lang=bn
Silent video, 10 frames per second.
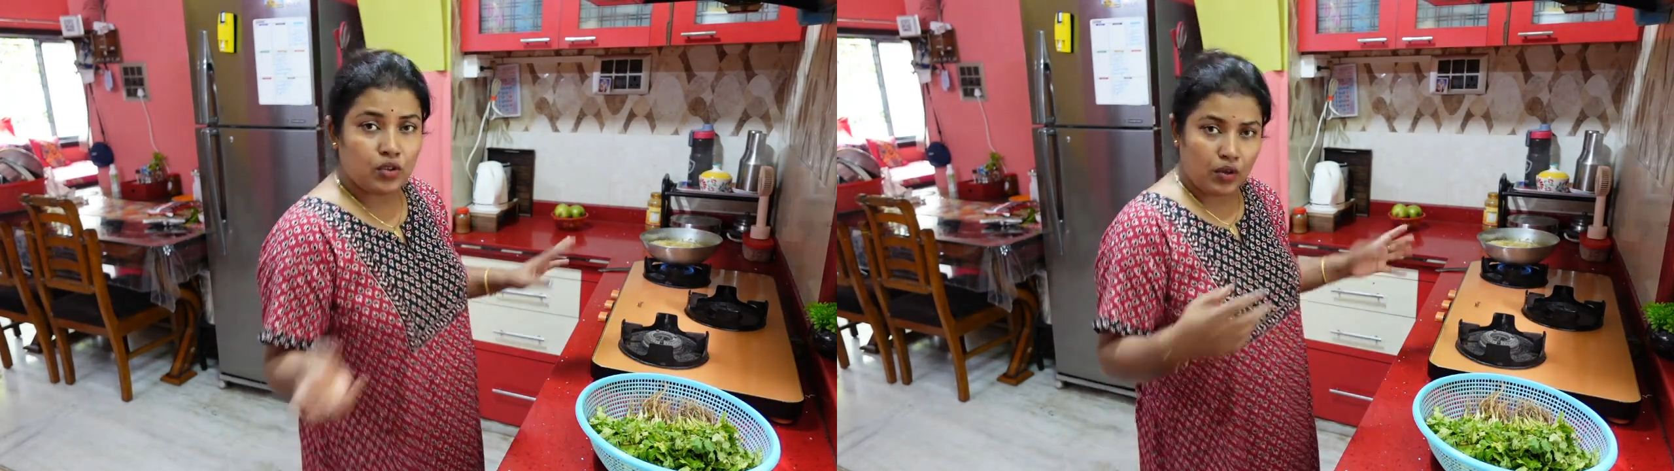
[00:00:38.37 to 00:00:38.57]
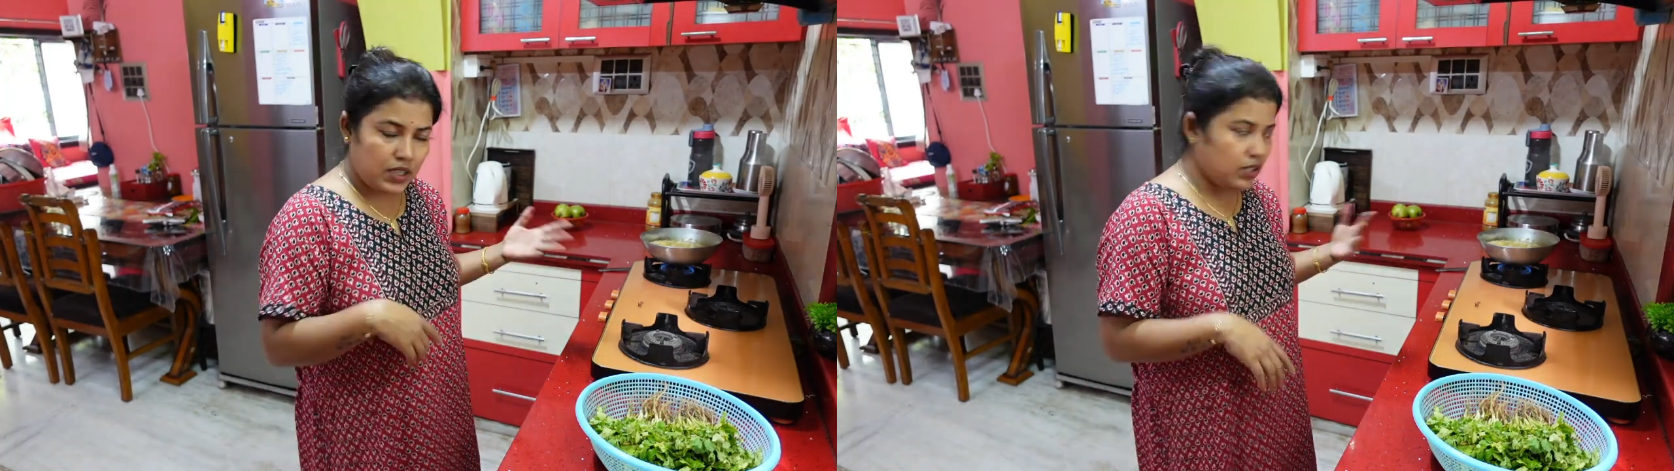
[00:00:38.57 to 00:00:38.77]

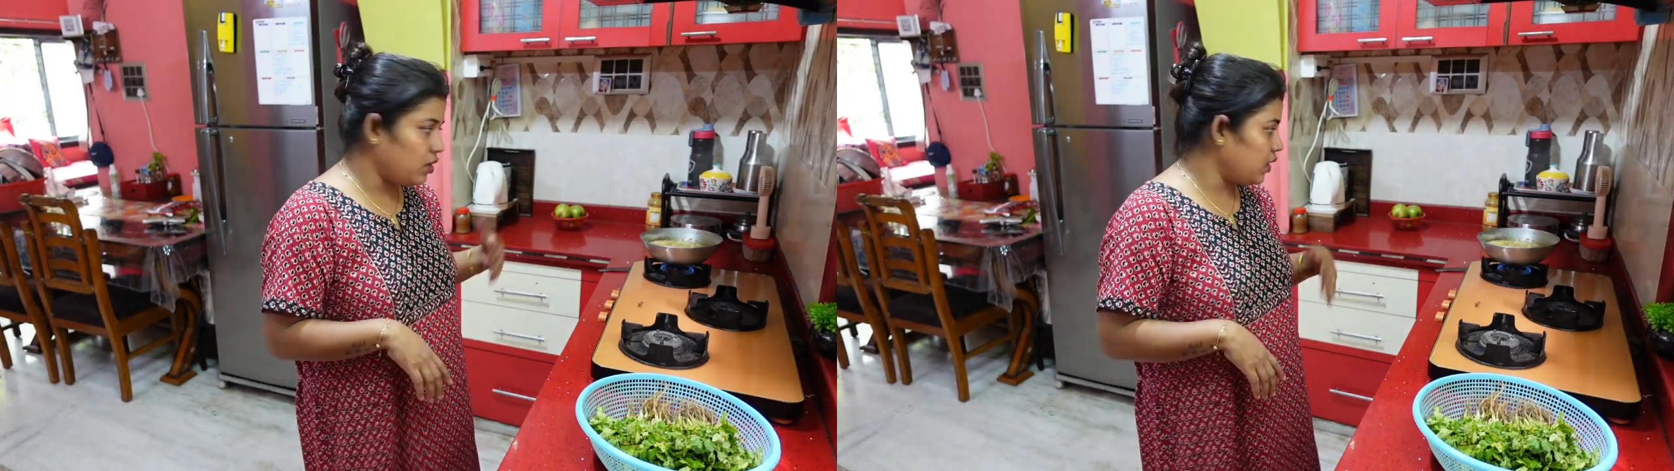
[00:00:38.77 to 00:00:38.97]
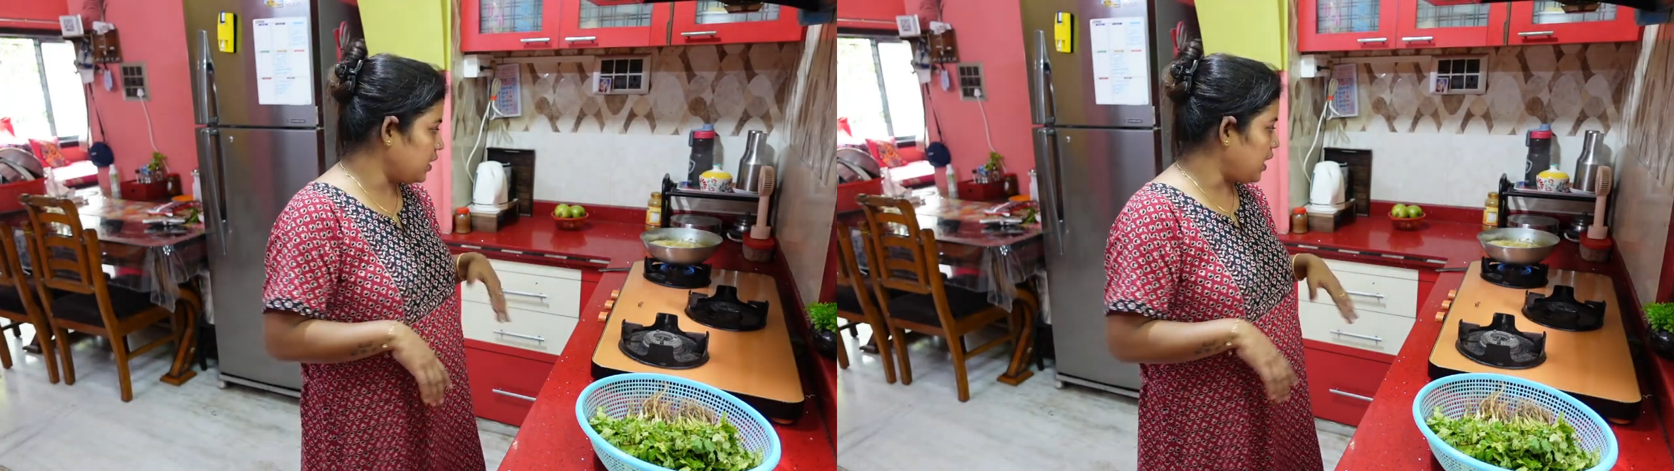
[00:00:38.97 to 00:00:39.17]
দৌড়াতে
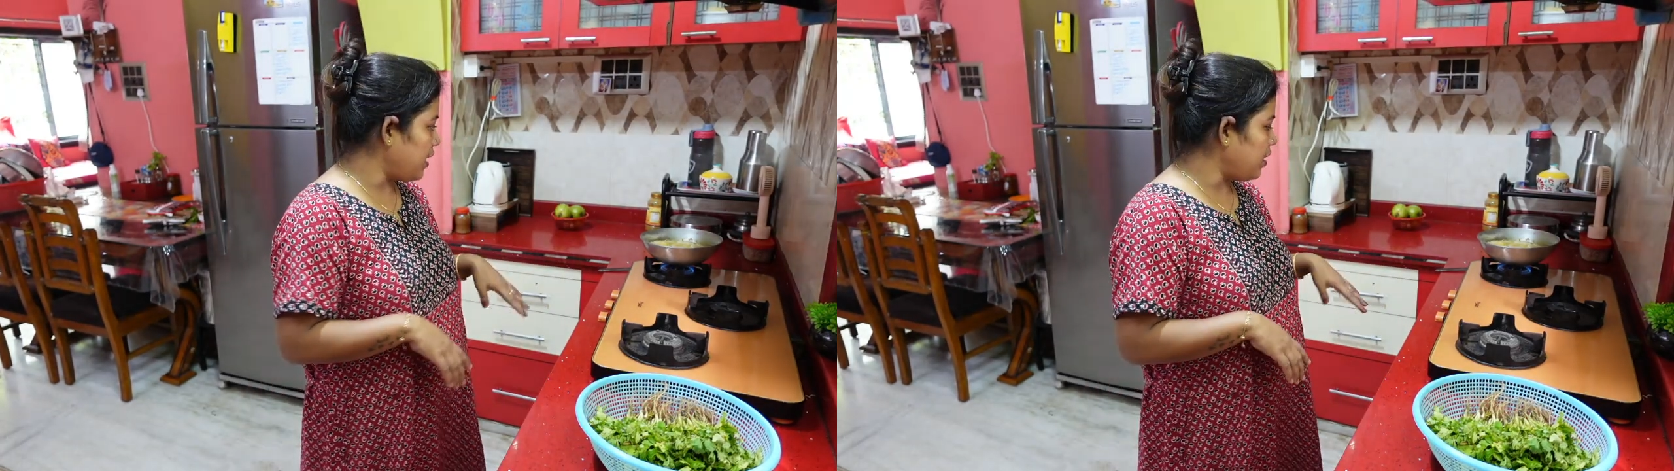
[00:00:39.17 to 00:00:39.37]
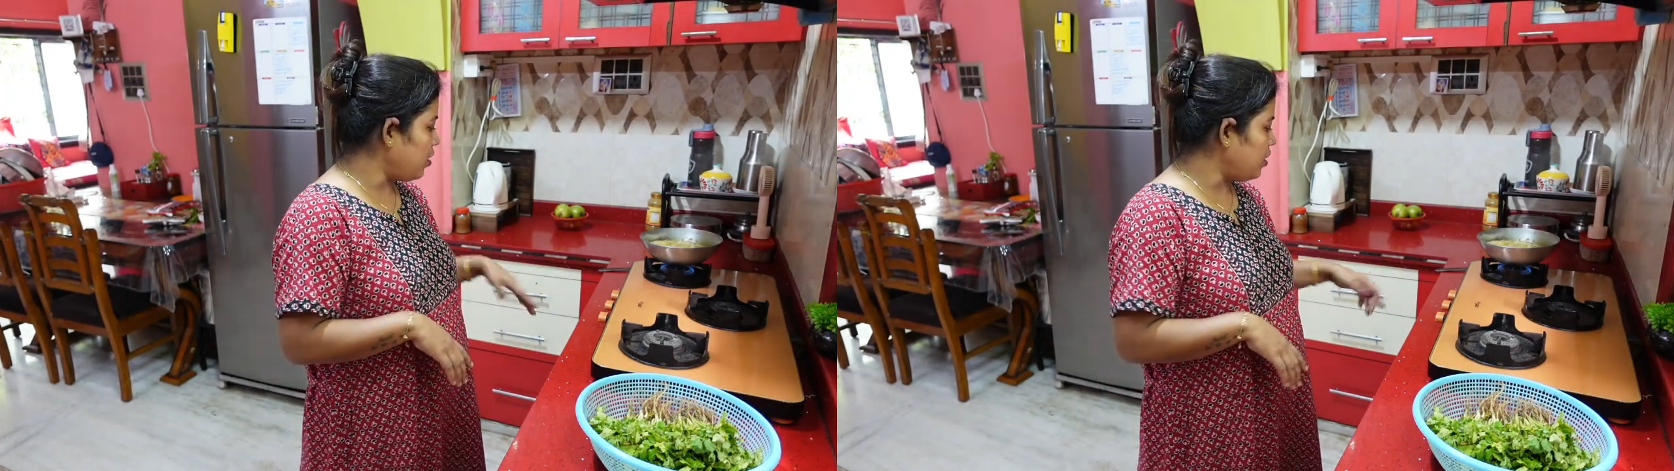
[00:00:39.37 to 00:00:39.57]
দৌড়াতে
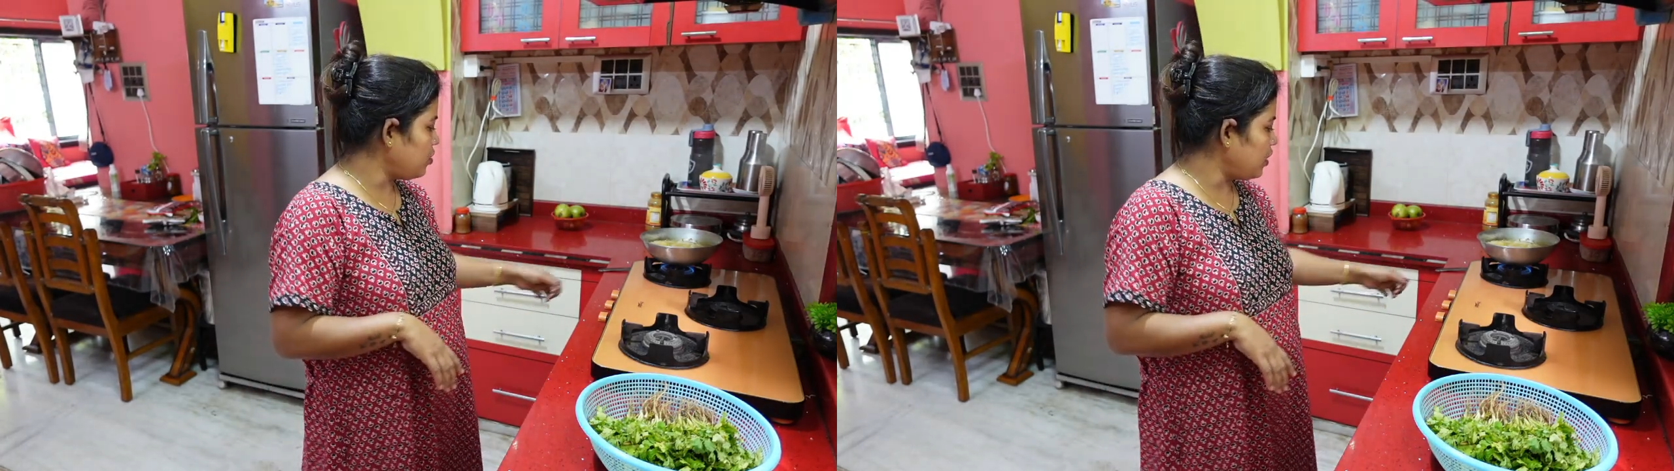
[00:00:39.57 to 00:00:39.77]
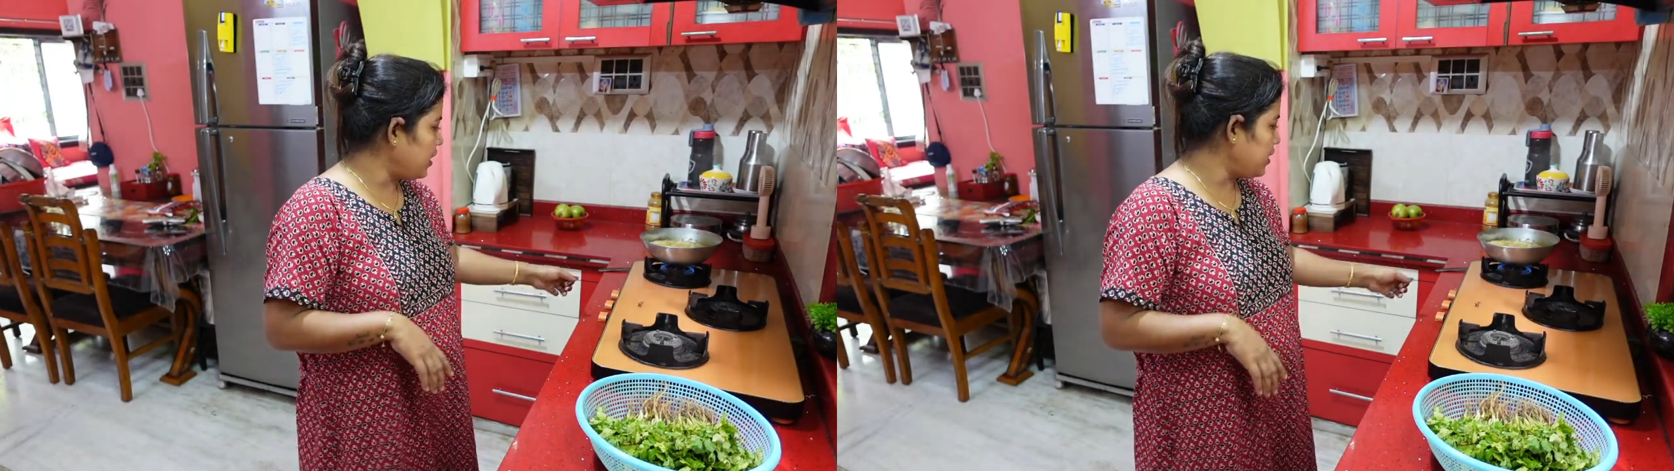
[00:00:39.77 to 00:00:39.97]
রান্নাঘরে
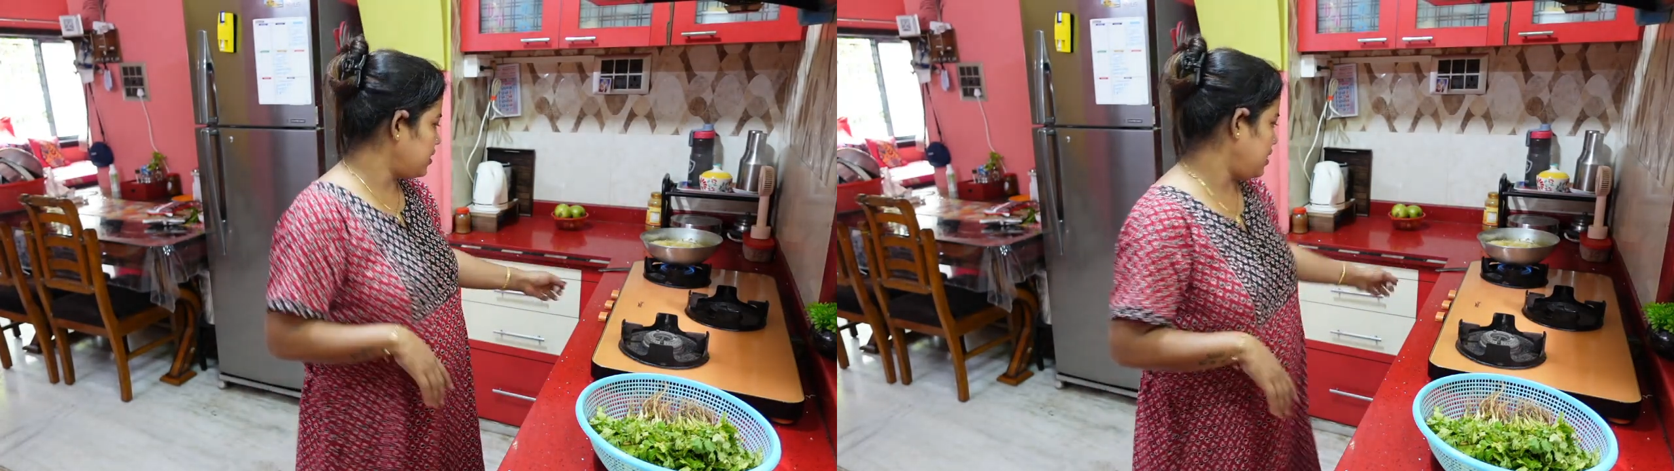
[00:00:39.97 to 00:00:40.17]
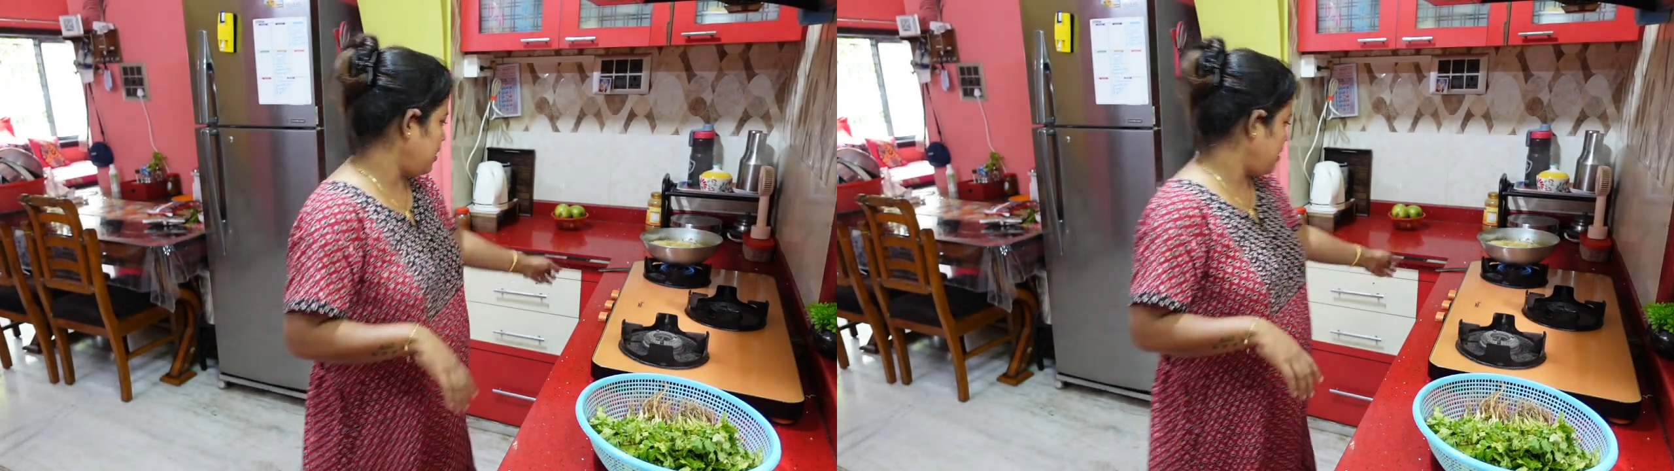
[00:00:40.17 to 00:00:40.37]
চলে এসেছি